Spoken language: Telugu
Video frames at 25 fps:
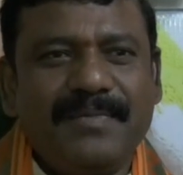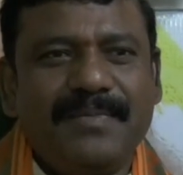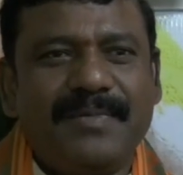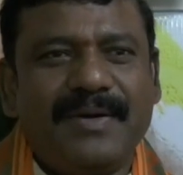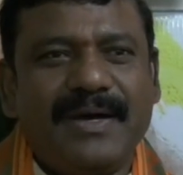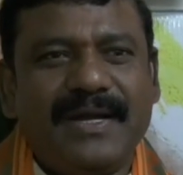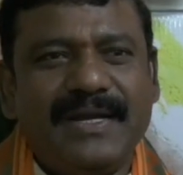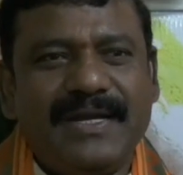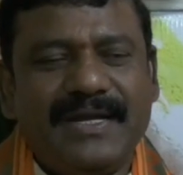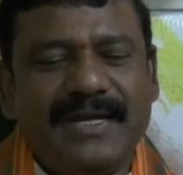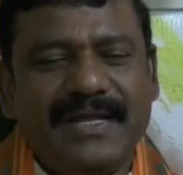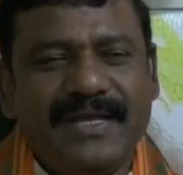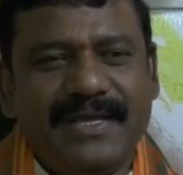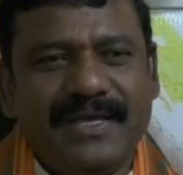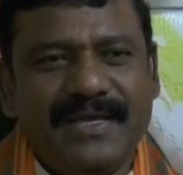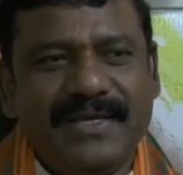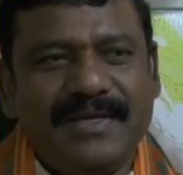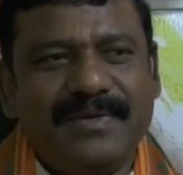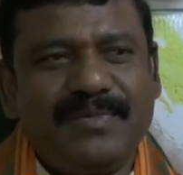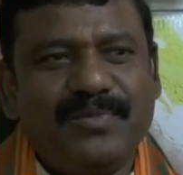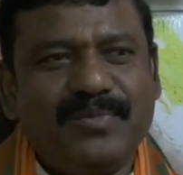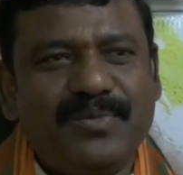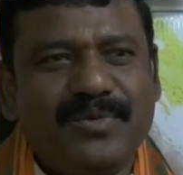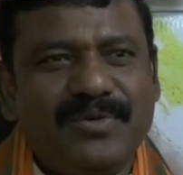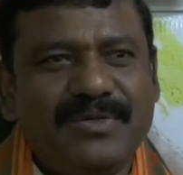పార్టీ
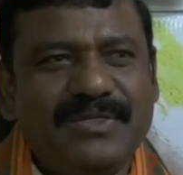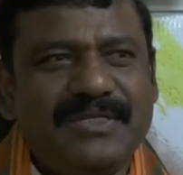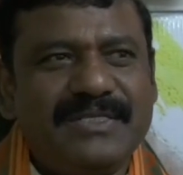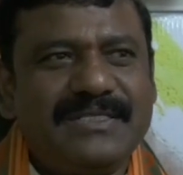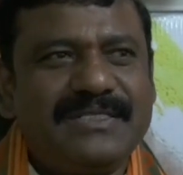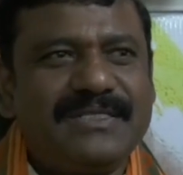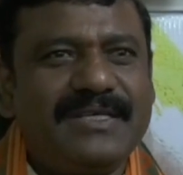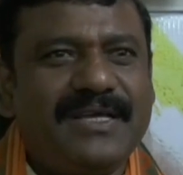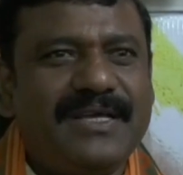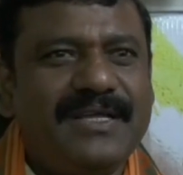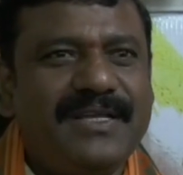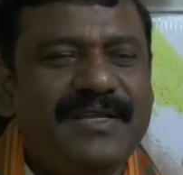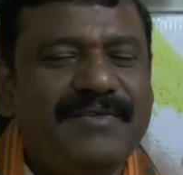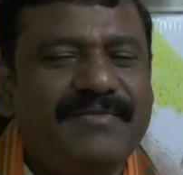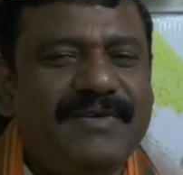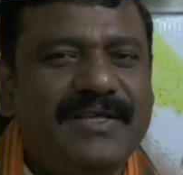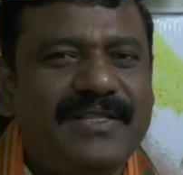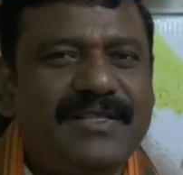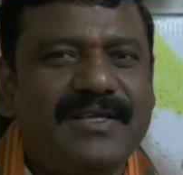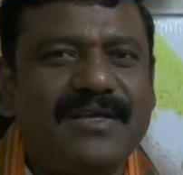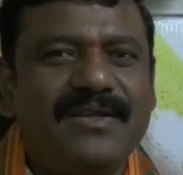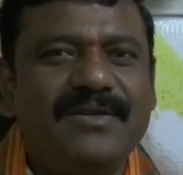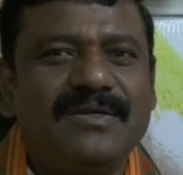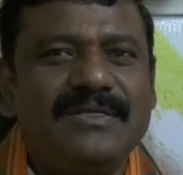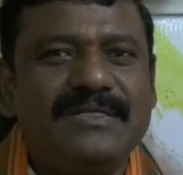పూర్తి స్థాయి
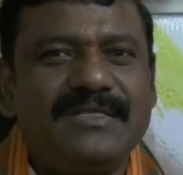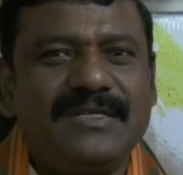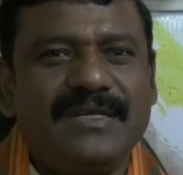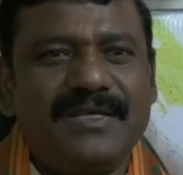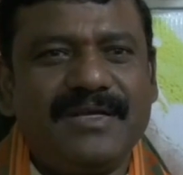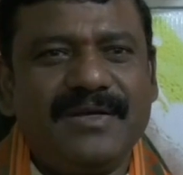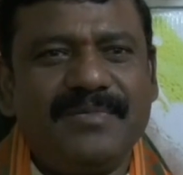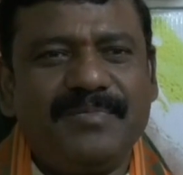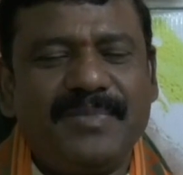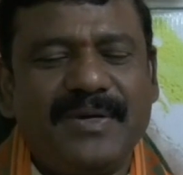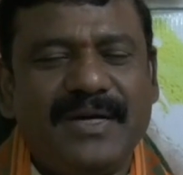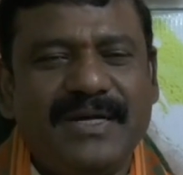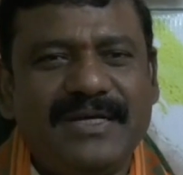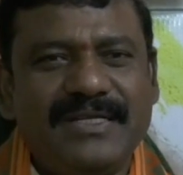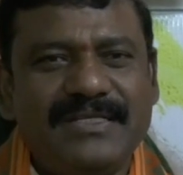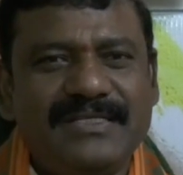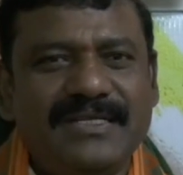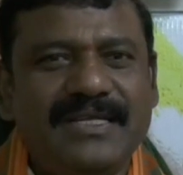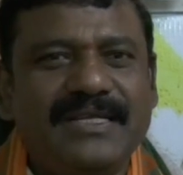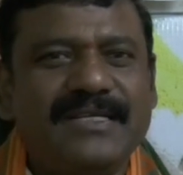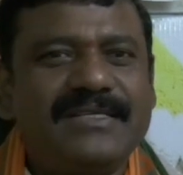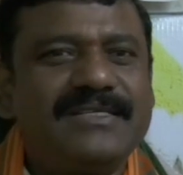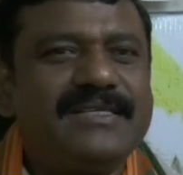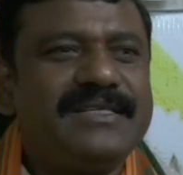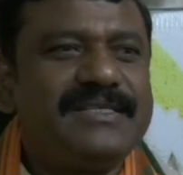నివేదికలు వచ్చినాక పార్టీ
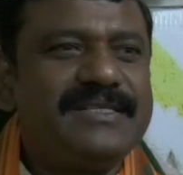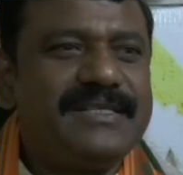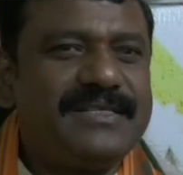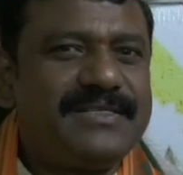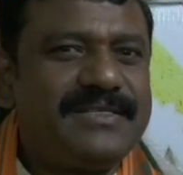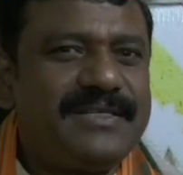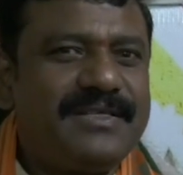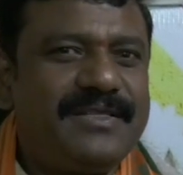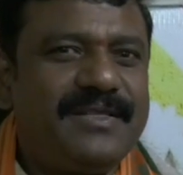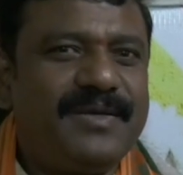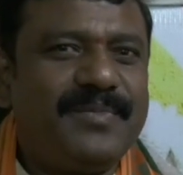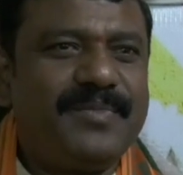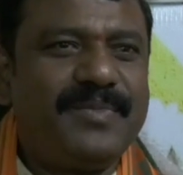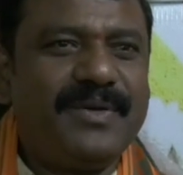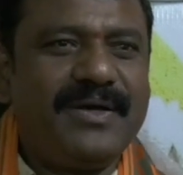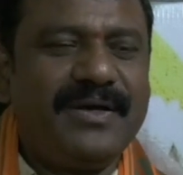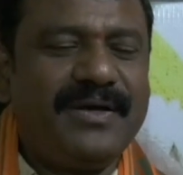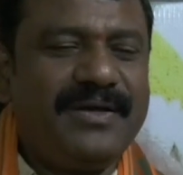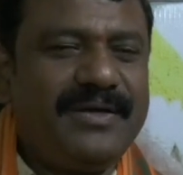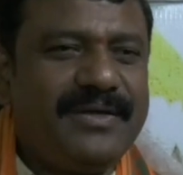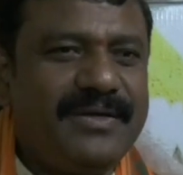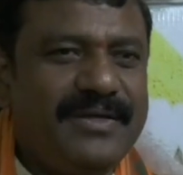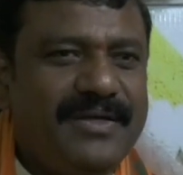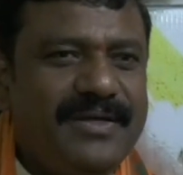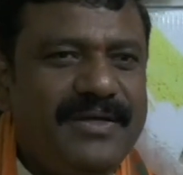సెలెక్షన్ చేస్తే తప్ప
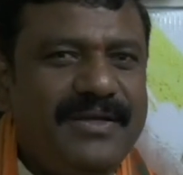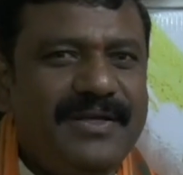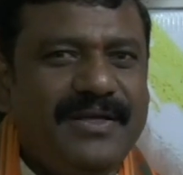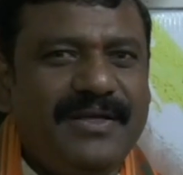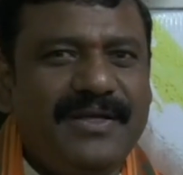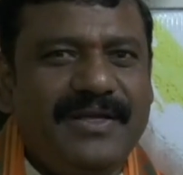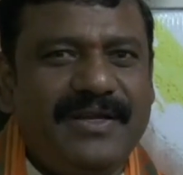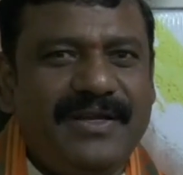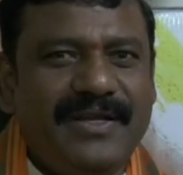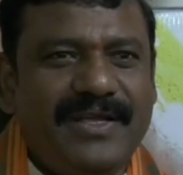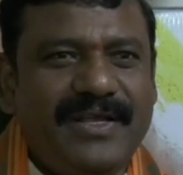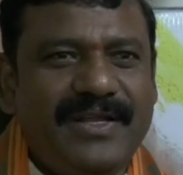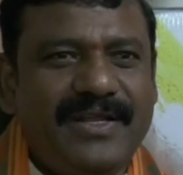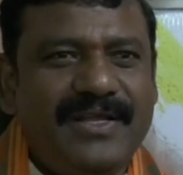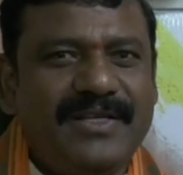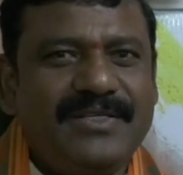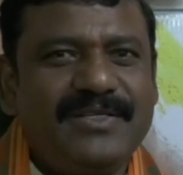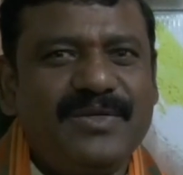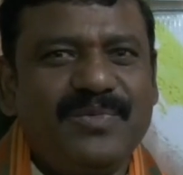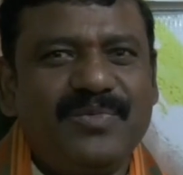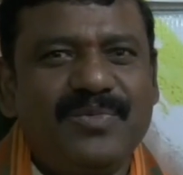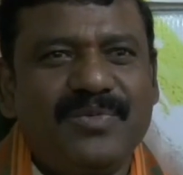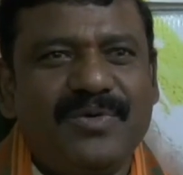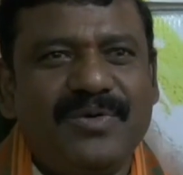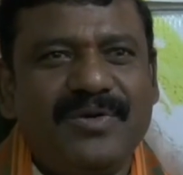నేనేం
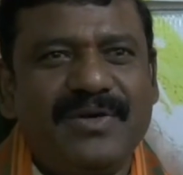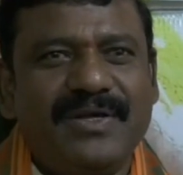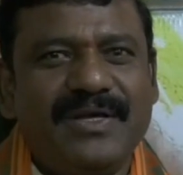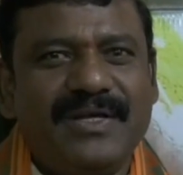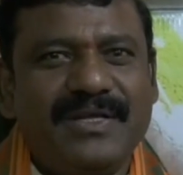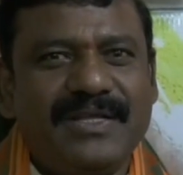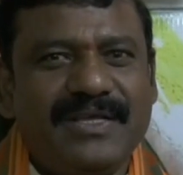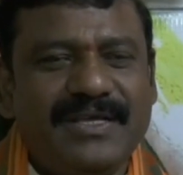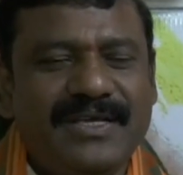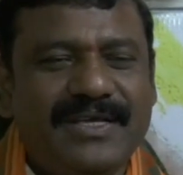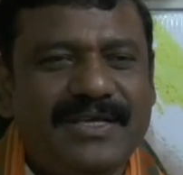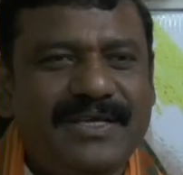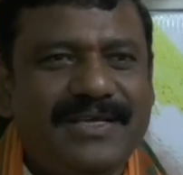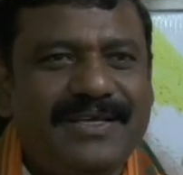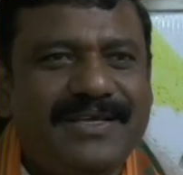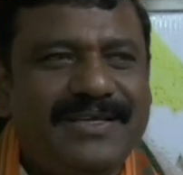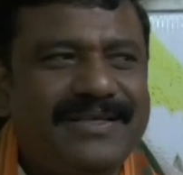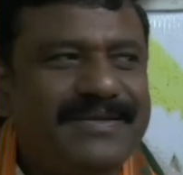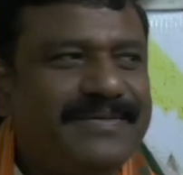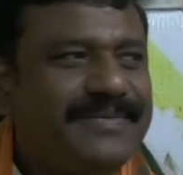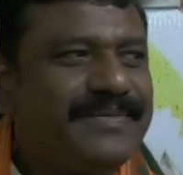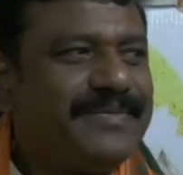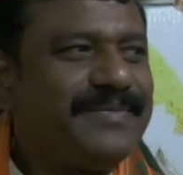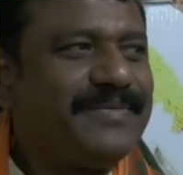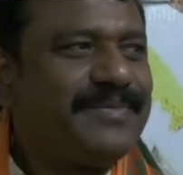చెప్పుకోవడానికి
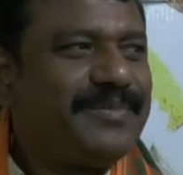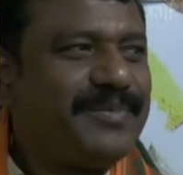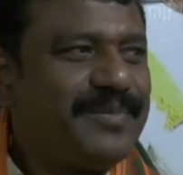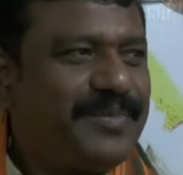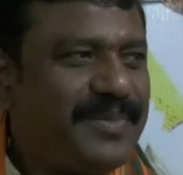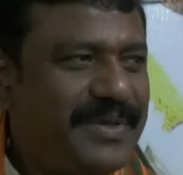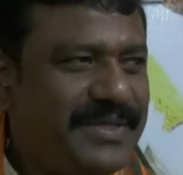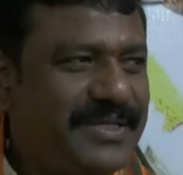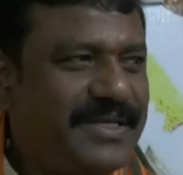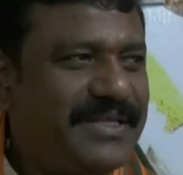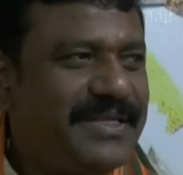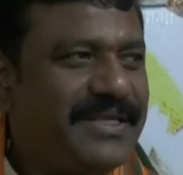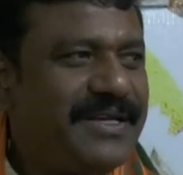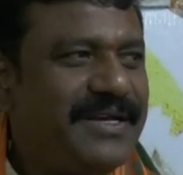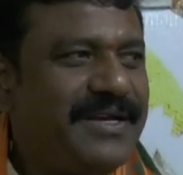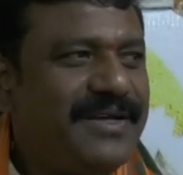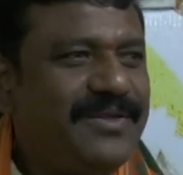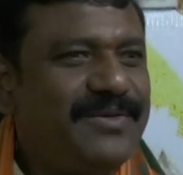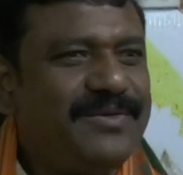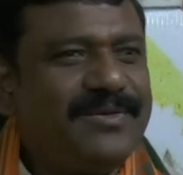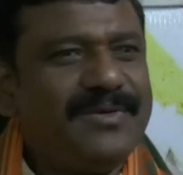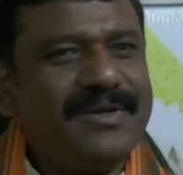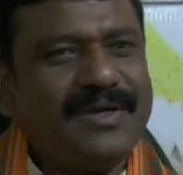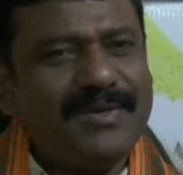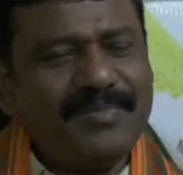పద్ధతి
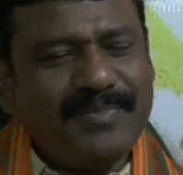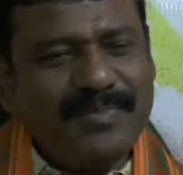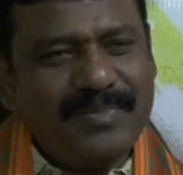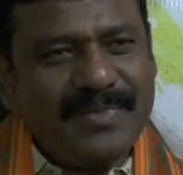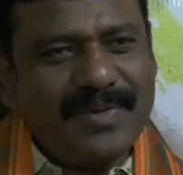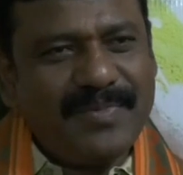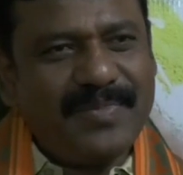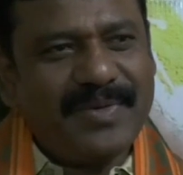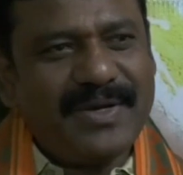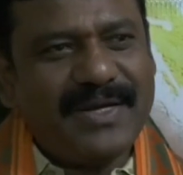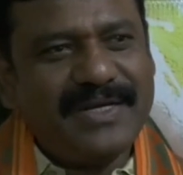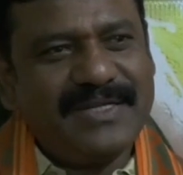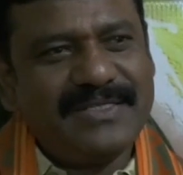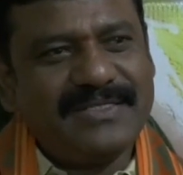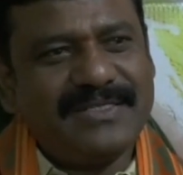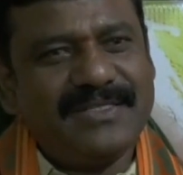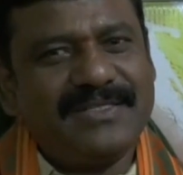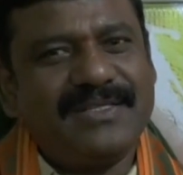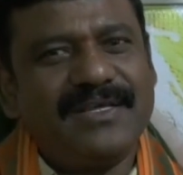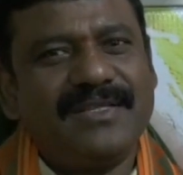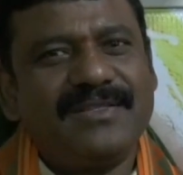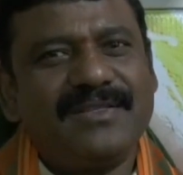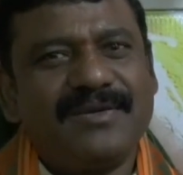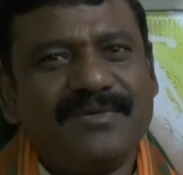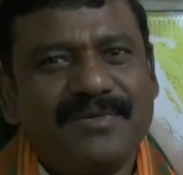కాదు కూడా మా పార్టీ
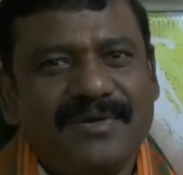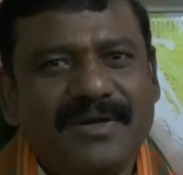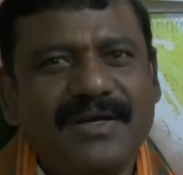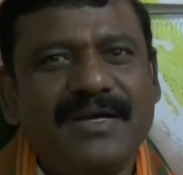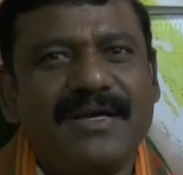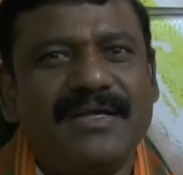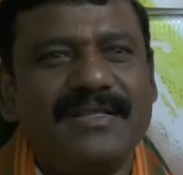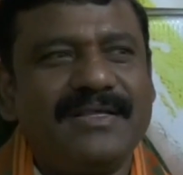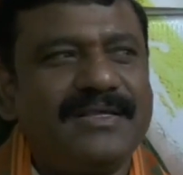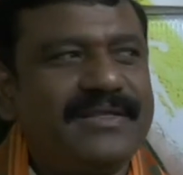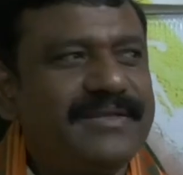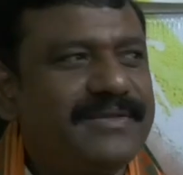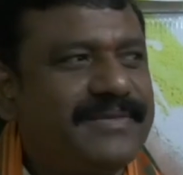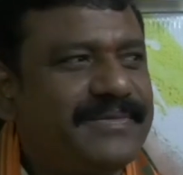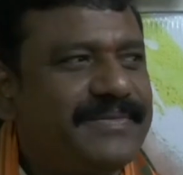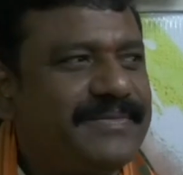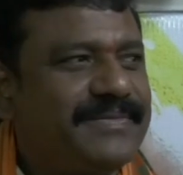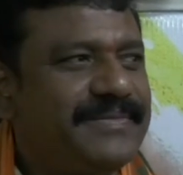సిద్ధాంతం కూడా కాదు అది